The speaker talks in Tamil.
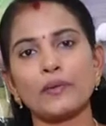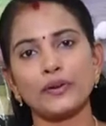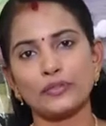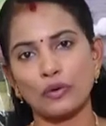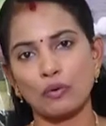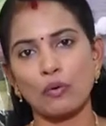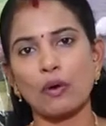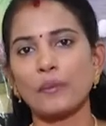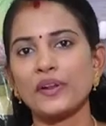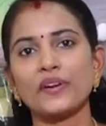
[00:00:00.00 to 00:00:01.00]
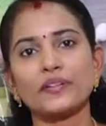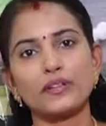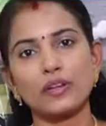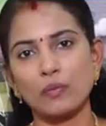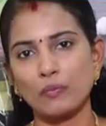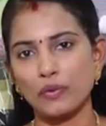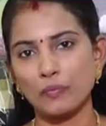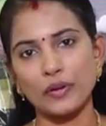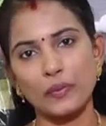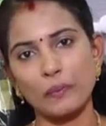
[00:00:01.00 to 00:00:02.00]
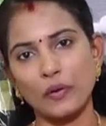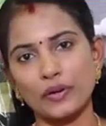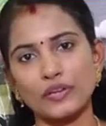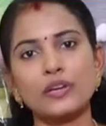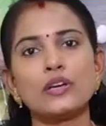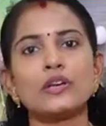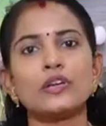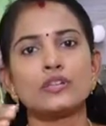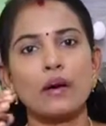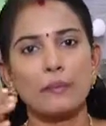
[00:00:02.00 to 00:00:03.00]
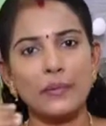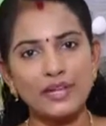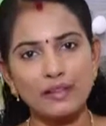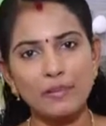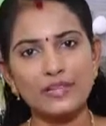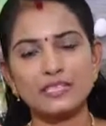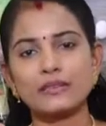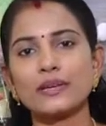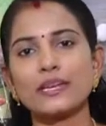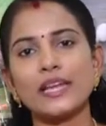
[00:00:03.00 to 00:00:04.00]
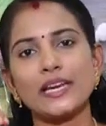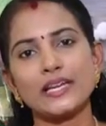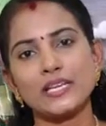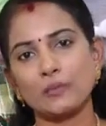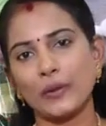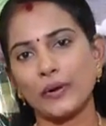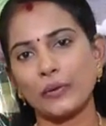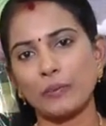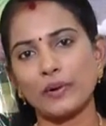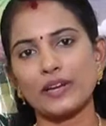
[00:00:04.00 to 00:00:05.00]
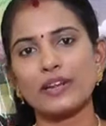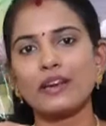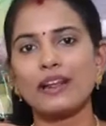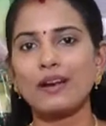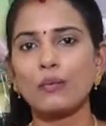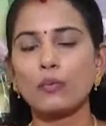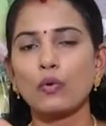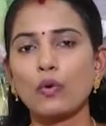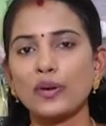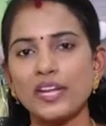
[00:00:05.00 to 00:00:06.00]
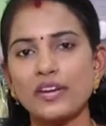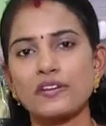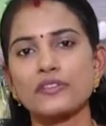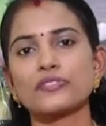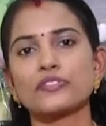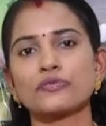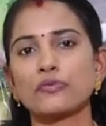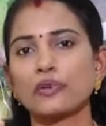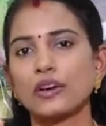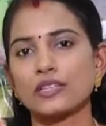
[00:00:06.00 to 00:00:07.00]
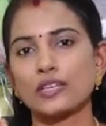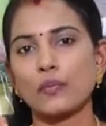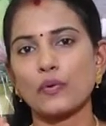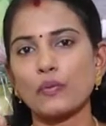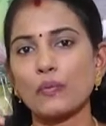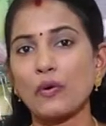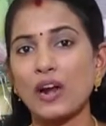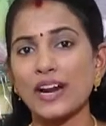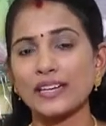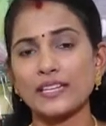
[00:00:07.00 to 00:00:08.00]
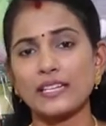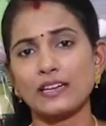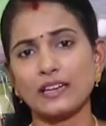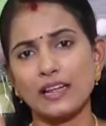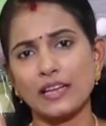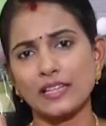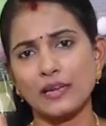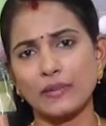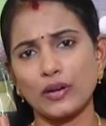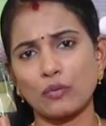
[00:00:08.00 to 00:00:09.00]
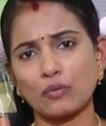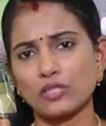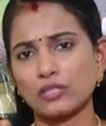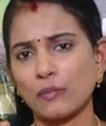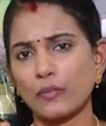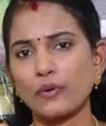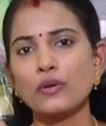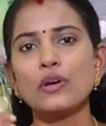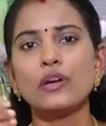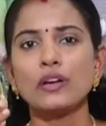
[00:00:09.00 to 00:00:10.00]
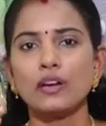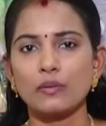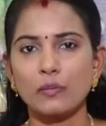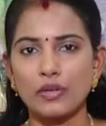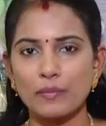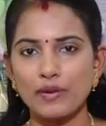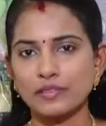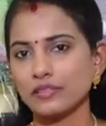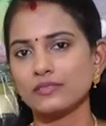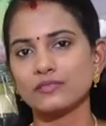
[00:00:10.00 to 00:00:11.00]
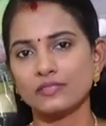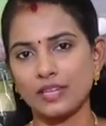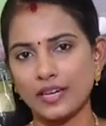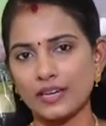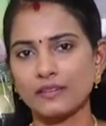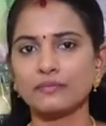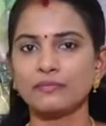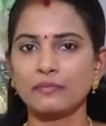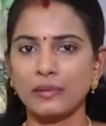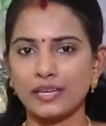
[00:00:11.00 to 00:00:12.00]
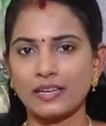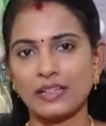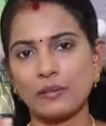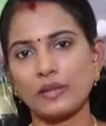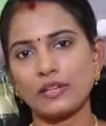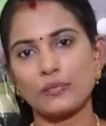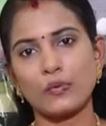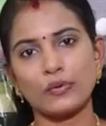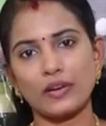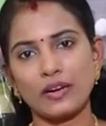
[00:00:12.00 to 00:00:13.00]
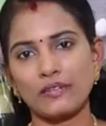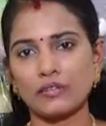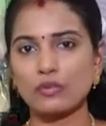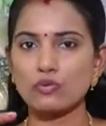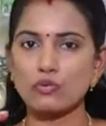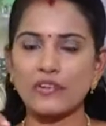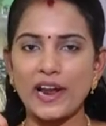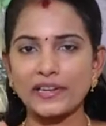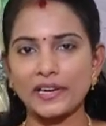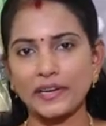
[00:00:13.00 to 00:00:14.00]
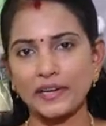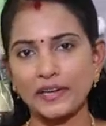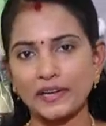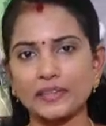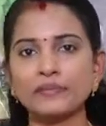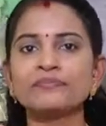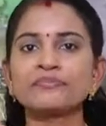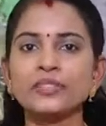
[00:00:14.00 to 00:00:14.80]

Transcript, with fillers: நம்ம எடுத்துக்கிறோம் அப்படின்றது தான் ரொம்ப ரொம்ப இம்பார்ட்டன்ட் ஸோ அப்படியே அந்த பிரெஸ்ட் மில்கை இன்க்ரீஸ் பண்ணணும் அப்படின்னா நல்ல ப்ரோட்டீன் ரிச் ஃபுட்டெல்லாம் சாப்பிடணும் ப்ரோலாக்டின் இதிலெல்லாம் அதிகமாக இருக்கும் அதை சாப்பிடணும் முக்கியமாக வந்து சிக்கன் மட்டன் அந்த மாதிரி பொருட்களில் வந்து கொஞ்சம் ஃபேட் கண்டென்ட் இருக்குது